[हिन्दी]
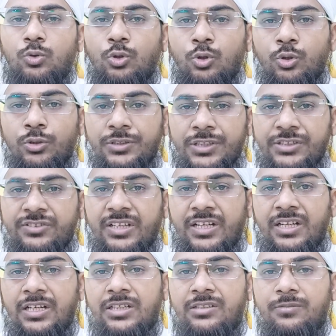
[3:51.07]
तो ये
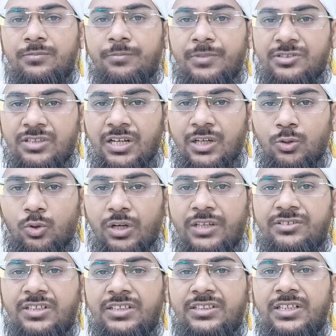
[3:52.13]
सारा मसला
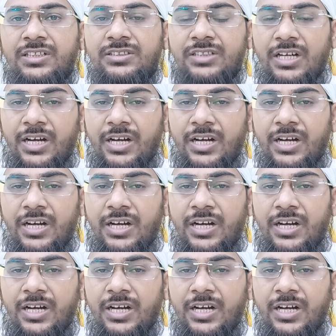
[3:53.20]
खुलासा था